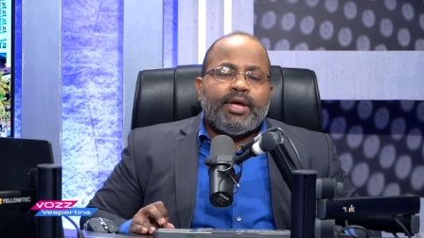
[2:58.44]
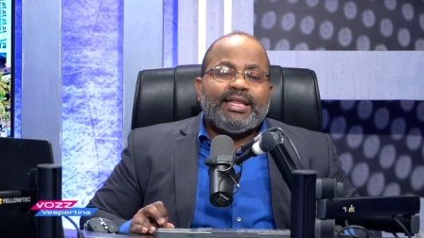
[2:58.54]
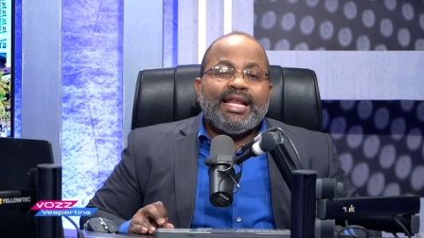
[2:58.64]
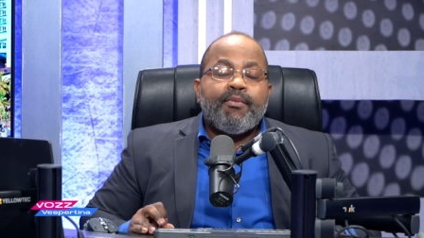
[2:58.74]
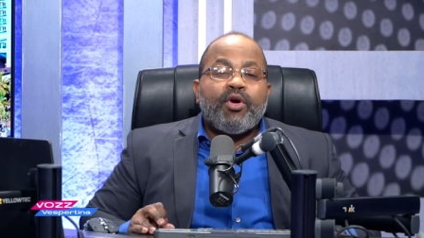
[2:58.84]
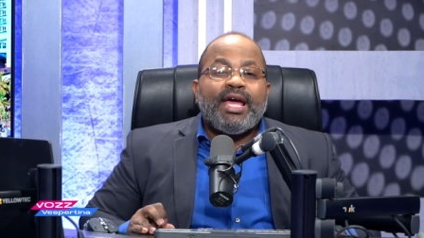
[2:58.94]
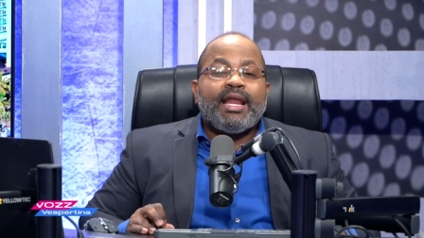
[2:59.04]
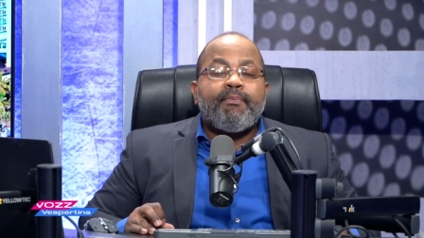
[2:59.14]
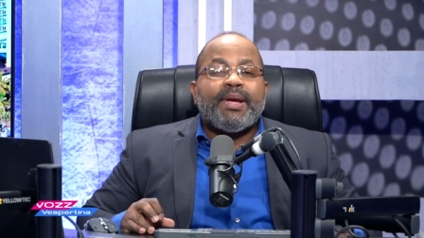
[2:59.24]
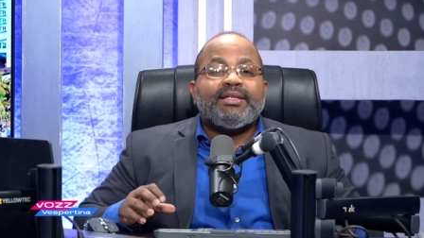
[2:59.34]
Entonces tenemos que
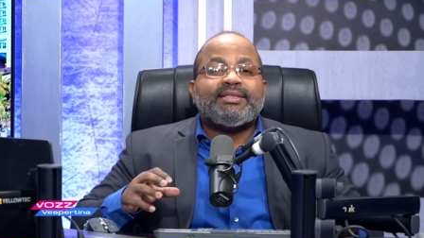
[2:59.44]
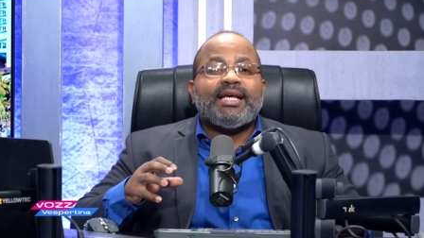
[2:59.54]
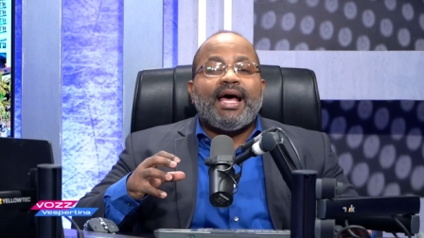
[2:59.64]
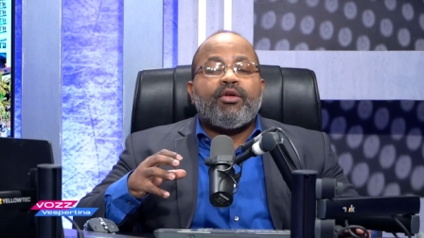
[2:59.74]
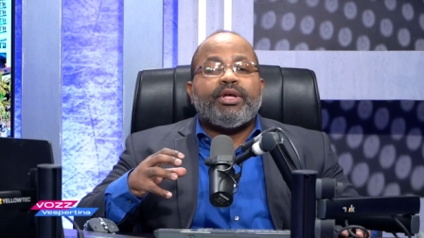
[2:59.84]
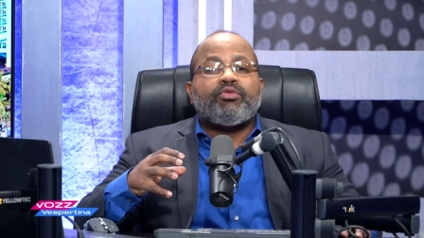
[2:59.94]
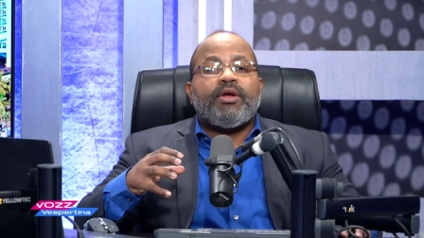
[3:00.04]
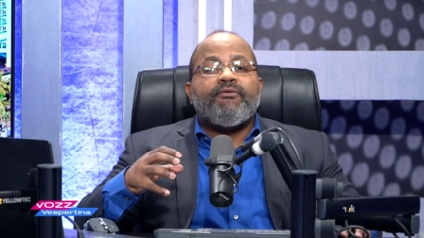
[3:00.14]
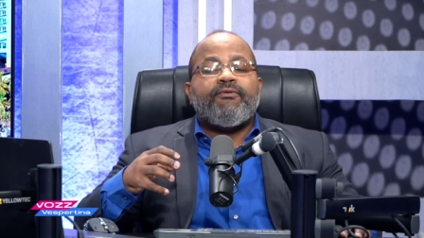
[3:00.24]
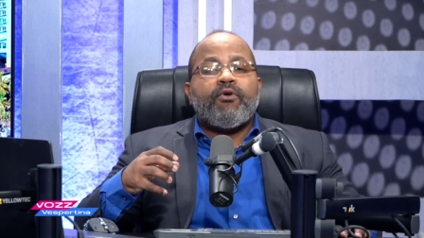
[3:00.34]
repensar
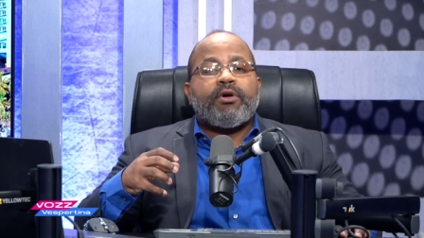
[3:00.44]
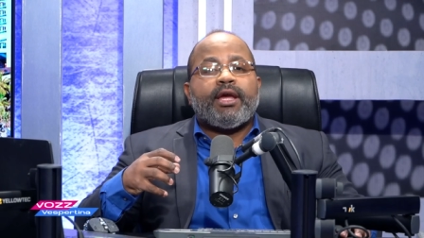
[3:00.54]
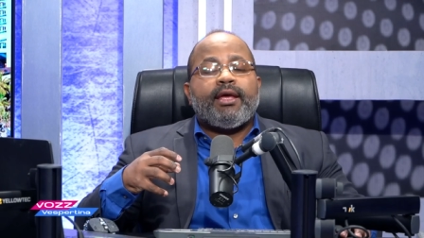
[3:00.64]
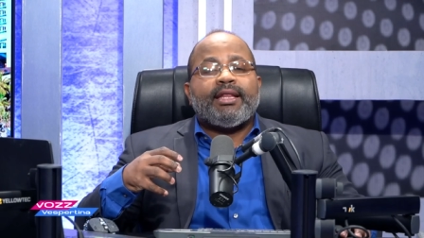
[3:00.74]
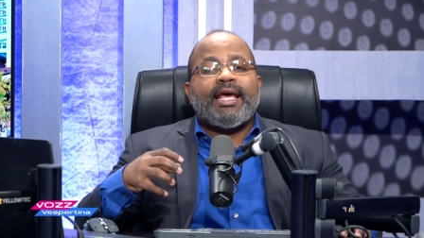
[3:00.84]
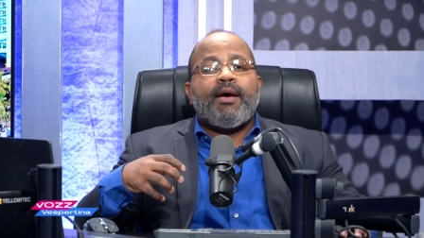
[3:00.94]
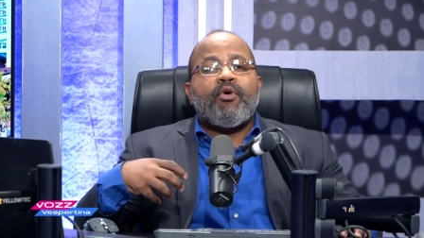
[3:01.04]
nuestro enfoque de